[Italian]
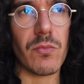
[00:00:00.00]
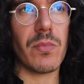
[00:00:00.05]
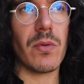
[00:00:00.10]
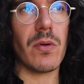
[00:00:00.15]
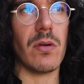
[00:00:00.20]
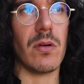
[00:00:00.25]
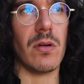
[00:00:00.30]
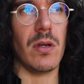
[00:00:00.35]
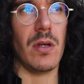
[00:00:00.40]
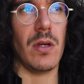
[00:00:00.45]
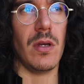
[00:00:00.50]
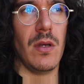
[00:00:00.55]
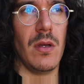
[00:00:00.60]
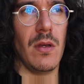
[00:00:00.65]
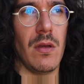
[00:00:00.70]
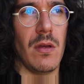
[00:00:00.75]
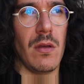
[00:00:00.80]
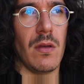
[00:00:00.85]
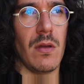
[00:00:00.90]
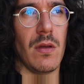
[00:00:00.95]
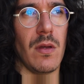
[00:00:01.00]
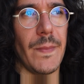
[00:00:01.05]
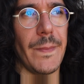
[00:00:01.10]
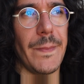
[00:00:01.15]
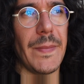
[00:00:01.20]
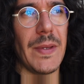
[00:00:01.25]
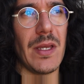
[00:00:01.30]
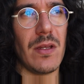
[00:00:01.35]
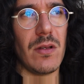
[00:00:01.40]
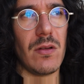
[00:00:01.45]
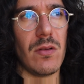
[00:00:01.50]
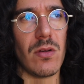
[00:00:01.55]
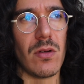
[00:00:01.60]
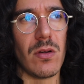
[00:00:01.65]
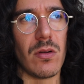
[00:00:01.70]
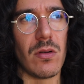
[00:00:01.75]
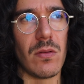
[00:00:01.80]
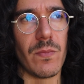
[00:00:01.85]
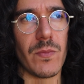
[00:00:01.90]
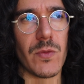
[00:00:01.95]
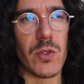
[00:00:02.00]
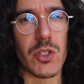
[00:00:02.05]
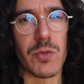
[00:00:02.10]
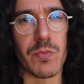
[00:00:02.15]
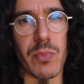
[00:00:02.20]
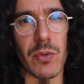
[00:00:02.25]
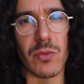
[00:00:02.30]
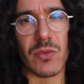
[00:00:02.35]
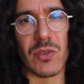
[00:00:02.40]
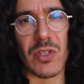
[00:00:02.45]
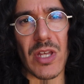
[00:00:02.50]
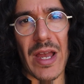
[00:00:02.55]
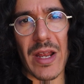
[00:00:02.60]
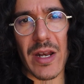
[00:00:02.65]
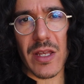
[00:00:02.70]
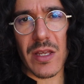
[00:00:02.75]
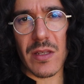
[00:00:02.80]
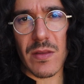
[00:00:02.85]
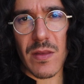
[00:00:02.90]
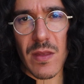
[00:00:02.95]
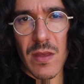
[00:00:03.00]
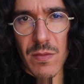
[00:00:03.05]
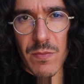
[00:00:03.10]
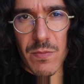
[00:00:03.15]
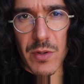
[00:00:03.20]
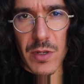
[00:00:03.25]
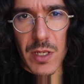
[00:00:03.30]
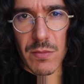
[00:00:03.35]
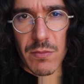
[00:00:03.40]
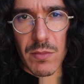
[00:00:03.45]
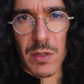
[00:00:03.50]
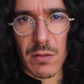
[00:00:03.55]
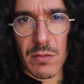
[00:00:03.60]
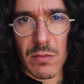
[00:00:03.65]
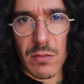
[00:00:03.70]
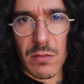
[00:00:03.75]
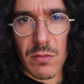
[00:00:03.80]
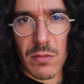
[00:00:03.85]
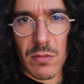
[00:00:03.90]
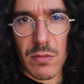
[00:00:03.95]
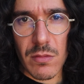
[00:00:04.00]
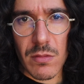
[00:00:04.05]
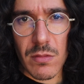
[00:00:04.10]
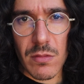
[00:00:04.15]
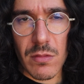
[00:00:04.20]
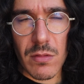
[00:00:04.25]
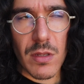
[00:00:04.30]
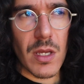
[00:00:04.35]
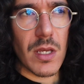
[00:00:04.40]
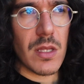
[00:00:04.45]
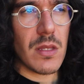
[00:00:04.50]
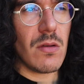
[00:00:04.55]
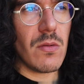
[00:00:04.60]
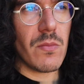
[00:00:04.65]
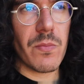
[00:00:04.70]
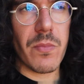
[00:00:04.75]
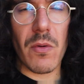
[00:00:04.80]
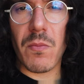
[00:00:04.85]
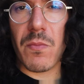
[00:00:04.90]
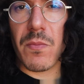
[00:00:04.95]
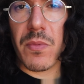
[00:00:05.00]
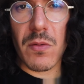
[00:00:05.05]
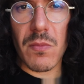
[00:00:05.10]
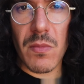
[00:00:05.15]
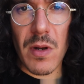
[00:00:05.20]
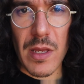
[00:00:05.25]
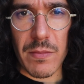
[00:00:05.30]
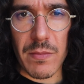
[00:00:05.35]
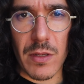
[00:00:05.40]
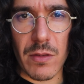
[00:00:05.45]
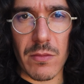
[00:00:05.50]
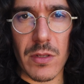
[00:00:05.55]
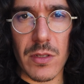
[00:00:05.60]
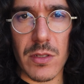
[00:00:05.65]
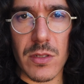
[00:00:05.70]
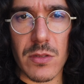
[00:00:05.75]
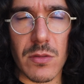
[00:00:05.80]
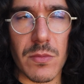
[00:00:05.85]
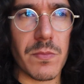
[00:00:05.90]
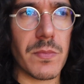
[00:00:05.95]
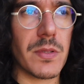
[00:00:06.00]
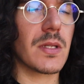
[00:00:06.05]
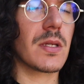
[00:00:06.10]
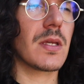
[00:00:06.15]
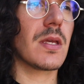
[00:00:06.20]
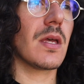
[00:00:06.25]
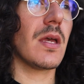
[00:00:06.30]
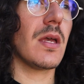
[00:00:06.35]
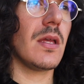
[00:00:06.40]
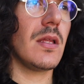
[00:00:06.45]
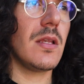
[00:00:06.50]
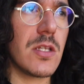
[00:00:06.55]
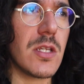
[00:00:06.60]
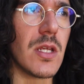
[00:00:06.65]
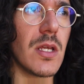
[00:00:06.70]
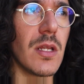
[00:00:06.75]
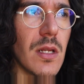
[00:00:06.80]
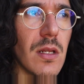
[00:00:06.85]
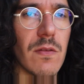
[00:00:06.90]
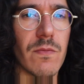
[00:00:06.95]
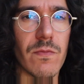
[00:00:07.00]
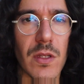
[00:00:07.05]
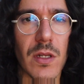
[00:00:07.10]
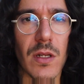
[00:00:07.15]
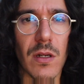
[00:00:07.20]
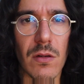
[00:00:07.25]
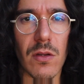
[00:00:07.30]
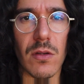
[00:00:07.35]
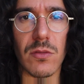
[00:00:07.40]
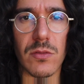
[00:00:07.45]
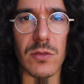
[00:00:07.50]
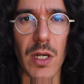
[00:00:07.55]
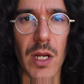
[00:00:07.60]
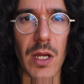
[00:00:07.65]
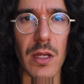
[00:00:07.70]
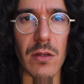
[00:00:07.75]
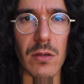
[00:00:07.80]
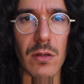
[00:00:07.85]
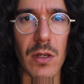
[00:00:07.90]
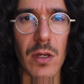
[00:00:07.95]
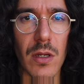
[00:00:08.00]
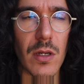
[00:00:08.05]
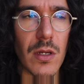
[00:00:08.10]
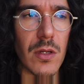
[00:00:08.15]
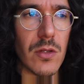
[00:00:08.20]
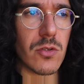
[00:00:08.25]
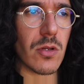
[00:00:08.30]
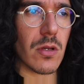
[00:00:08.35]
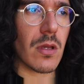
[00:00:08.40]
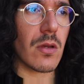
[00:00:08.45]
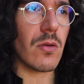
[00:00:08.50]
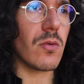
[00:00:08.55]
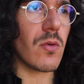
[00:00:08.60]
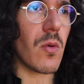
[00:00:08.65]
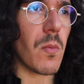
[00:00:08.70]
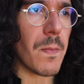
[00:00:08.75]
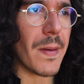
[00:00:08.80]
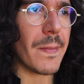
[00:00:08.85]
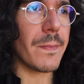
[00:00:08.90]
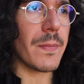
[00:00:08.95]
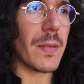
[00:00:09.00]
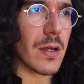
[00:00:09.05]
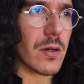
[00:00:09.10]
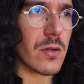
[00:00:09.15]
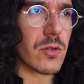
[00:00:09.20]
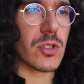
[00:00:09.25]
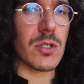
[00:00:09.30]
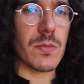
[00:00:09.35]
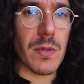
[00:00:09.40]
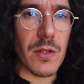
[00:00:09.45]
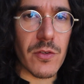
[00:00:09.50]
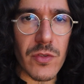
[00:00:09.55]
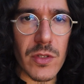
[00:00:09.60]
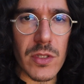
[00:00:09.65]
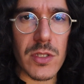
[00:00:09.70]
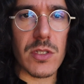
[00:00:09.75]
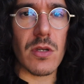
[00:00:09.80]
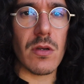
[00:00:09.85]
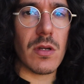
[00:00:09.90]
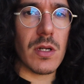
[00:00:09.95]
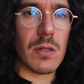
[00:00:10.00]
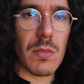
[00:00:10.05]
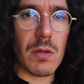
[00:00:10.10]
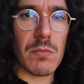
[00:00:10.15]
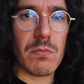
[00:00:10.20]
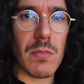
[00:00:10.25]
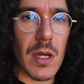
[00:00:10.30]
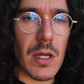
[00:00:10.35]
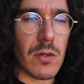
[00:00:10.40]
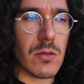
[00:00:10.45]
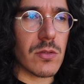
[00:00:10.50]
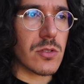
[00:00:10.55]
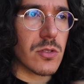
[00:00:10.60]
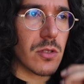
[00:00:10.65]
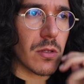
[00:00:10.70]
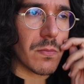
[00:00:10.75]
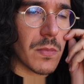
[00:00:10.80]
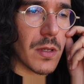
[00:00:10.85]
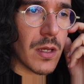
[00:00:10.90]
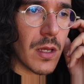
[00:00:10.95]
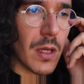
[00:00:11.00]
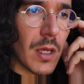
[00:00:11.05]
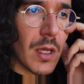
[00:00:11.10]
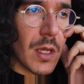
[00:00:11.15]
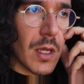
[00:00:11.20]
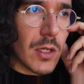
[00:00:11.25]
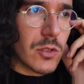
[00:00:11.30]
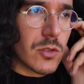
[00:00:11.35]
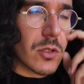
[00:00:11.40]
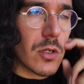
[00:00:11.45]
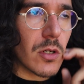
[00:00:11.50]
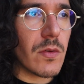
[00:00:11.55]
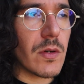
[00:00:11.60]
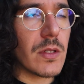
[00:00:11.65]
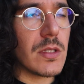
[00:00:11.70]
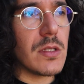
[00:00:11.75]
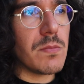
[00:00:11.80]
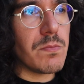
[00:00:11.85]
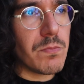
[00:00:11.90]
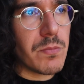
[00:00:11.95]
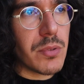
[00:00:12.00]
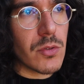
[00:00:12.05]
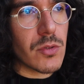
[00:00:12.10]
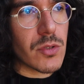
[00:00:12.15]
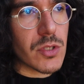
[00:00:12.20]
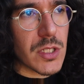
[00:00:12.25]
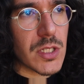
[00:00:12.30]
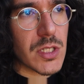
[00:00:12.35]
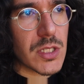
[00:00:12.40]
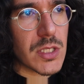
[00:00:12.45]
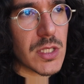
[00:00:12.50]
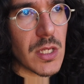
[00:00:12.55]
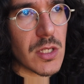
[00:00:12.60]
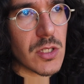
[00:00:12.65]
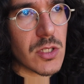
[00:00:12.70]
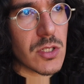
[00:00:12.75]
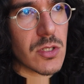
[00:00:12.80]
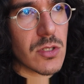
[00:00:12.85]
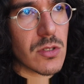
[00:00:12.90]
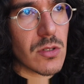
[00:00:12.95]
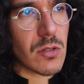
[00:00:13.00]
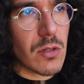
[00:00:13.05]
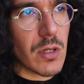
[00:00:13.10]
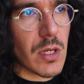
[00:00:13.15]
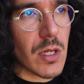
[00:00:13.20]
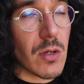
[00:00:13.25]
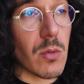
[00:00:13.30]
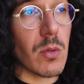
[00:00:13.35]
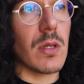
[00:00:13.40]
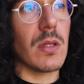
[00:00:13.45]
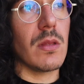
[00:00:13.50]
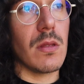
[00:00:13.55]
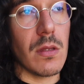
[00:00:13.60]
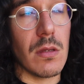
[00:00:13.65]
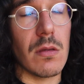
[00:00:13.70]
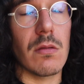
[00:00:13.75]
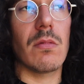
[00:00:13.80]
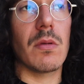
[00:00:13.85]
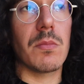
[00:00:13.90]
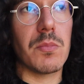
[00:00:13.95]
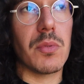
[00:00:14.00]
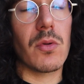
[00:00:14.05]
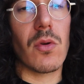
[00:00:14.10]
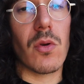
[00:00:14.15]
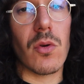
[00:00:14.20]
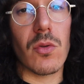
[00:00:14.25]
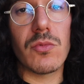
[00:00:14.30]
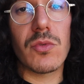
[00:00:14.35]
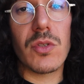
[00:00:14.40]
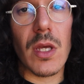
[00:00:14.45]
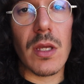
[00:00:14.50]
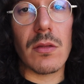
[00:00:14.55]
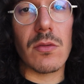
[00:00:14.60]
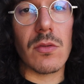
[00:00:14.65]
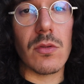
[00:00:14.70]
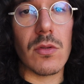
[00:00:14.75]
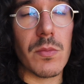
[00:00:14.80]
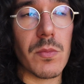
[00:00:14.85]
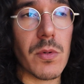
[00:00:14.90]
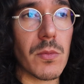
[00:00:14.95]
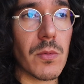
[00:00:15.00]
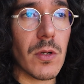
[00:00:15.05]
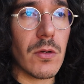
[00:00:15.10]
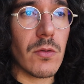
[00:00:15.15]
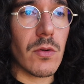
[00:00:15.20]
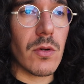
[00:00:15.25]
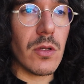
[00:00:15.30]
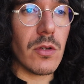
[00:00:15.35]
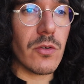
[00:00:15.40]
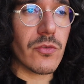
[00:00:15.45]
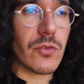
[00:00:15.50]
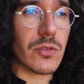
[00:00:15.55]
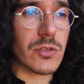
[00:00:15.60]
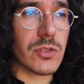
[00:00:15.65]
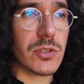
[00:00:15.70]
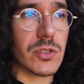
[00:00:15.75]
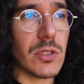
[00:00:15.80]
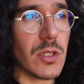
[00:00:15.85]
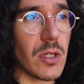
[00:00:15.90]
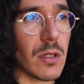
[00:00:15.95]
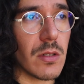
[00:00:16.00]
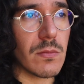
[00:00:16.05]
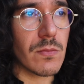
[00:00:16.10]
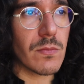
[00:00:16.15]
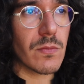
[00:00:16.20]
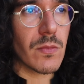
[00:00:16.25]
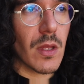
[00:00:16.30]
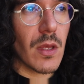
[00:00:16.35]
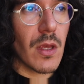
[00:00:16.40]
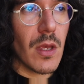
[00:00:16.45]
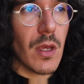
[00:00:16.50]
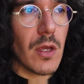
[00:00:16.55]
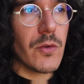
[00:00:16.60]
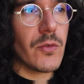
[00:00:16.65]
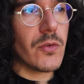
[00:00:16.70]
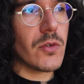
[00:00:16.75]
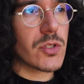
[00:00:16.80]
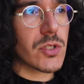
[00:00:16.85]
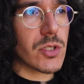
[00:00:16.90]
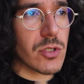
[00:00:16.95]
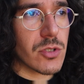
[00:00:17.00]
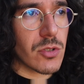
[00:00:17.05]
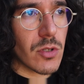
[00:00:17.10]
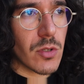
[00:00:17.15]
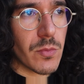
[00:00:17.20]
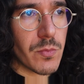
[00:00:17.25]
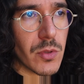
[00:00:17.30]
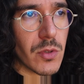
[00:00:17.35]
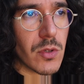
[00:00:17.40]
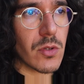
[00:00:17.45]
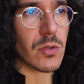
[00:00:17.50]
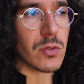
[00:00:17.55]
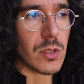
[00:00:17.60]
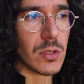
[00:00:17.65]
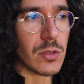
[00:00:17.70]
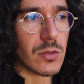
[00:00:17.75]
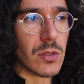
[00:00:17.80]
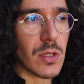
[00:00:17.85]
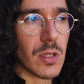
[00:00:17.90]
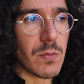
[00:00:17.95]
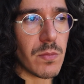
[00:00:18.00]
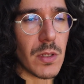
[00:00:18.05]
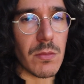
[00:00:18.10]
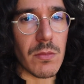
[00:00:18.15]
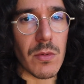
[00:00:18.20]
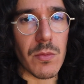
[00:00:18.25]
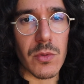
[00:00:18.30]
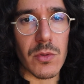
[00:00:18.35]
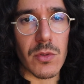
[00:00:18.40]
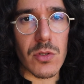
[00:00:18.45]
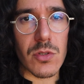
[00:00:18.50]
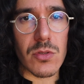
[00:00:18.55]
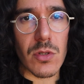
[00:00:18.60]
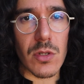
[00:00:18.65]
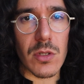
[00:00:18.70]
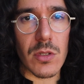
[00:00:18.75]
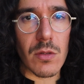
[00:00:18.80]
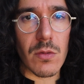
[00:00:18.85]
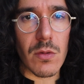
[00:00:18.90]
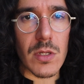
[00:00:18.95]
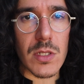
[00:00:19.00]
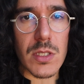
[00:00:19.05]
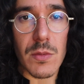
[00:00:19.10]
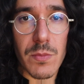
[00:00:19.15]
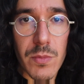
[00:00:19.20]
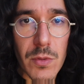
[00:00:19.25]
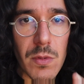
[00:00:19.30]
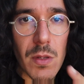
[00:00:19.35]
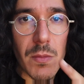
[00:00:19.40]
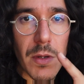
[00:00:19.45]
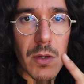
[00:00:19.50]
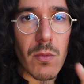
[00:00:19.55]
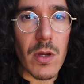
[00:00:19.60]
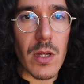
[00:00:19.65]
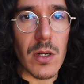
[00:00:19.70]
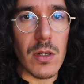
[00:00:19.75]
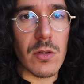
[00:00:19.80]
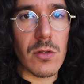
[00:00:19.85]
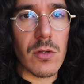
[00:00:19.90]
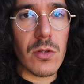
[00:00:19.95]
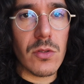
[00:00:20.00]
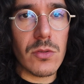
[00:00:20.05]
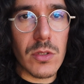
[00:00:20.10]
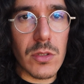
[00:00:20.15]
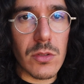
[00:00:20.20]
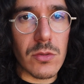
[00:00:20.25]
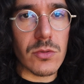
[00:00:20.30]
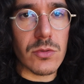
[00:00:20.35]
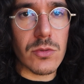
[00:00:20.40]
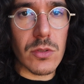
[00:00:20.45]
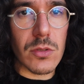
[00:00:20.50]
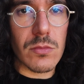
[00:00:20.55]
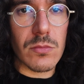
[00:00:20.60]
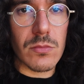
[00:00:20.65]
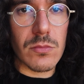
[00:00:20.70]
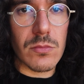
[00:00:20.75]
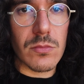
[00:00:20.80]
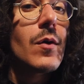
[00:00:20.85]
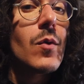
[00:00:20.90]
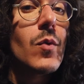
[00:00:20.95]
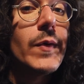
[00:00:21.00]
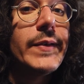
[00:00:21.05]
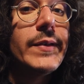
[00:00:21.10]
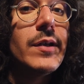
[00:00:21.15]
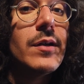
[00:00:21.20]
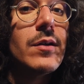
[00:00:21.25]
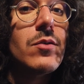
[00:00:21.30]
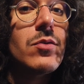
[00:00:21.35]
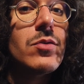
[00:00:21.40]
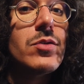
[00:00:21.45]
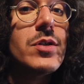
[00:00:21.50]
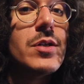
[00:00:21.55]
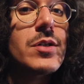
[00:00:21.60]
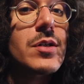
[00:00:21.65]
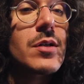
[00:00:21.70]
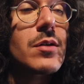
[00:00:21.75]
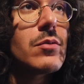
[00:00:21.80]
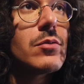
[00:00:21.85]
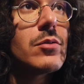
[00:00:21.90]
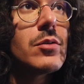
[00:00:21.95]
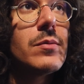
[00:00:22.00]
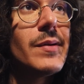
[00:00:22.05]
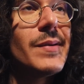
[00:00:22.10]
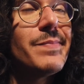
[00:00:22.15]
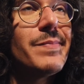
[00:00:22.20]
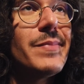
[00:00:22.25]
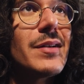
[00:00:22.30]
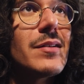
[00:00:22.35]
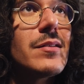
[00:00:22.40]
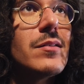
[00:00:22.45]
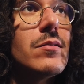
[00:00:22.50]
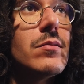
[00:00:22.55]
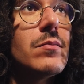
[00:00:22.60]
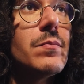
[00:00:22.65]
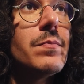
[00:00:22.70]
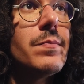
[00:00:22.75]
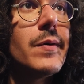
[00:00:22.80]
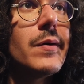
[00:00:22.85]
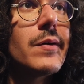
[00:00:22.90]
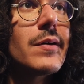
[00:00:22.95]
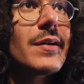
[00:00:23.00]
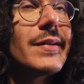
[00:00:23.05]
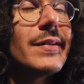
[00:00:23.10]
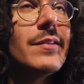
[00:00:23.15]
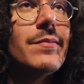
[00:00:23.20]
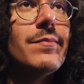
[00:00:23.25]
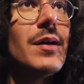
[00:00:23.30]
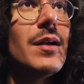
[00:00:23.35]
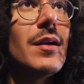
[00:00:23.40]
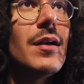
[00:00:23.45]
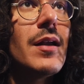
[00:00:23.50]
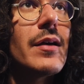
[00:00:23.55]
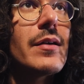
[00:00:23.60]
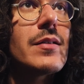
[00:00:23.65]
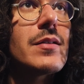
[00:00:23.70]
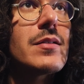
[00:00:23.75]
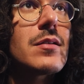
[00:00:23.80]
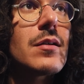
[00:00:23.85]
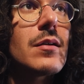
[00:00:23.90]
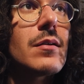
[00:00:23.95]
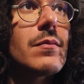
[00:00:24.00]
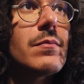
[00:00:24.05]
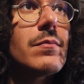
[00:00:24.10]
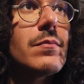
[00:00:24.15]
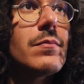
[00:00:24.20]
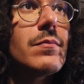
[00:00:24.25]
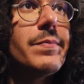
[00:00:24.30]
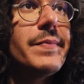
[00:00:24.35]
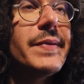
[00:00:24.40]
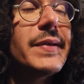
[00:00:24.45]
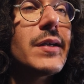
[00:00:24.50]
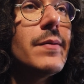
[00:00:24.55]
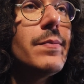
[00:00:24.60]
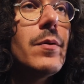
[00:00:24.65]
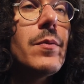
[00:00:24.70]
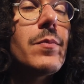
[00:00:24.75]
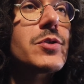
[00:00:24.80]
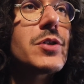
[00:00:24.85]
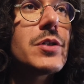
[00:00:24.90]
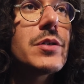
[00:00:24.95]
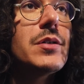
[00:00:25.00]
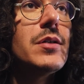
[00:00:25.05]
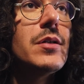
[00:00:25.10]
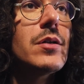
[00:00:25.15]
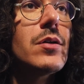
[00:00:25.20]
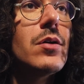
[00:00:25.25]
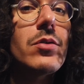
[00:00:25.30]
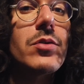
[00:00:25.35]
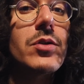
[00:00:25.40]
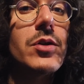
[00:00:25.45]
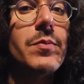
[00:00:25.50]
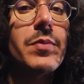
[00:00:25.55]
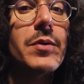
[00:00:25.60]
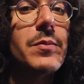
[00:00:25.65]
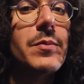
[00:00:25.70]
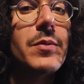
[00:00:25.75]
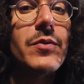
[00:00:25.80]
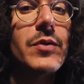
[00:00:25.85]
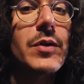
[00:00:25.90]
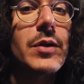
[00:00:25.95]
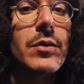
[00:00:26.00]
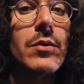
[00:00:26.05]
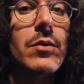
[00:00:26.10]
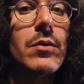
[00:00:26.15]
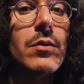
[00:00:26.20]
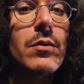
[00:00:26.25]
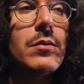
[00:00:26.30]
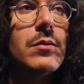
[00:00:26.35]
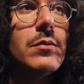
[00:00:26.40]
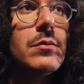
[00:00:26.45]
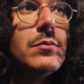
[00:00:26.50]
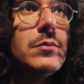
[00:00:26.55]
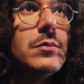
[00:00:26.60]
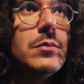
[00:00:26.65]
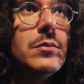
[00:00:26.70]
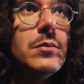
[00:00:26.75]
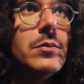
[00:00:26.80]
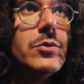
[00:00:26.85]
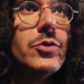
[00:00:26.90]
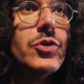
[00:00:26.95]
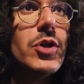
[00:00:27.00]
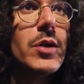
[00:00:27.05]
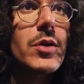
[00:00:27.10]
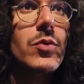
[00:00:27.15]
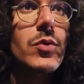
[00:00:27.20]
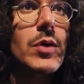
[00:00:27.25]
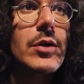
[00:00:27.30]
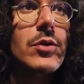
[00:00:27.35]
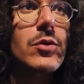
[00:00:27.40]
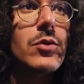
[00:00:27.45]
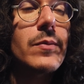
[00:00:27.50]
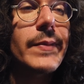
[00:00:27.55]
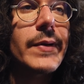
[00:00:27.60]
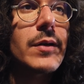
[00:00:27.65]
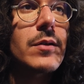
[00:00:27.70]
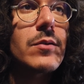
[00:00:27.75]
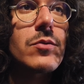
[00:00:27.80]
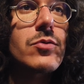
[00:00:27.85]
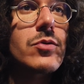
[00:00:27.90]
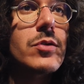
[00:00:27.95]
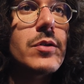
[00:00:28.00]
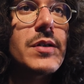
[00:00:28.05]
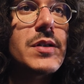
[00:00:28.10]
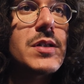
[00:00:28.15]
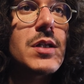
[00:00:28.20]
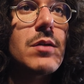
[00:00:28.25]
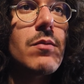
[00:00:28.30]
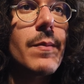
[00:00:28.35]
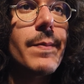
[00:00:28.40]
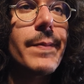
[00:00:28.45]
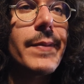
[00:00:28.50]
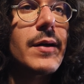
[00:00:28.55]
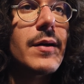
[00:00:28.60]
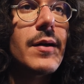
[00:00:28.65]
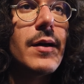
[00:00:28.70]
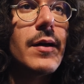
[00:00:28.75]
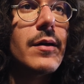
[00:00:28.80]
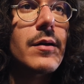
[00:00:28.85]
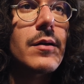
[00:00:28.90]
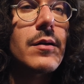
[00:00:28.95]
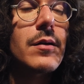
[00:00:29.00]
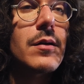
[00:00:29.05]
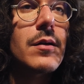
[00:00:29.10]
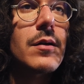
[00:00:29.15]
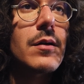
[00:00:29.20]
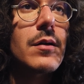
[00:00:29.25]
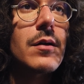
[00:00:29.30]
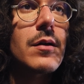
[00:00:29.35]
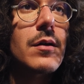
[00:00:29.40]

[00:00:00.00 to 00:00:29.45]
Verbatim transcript: un po' meno spontanei dei primi ed è un po' un problema questo, perché in genere avviene il contrario cioè che uno man mano si perfeziona, man mano insomma trova di più se stesso e quindi è più contento del proprio lavoro. Io forse no, forse sono più contento dei primi piuttosto che di questi. Il problema è quello, il contenuto. E quando è così, secondo me perde un po' anche di bellezza. Perché proprio se ti ricordi i primi video non c'era un argomento, cioè iniziava a parlare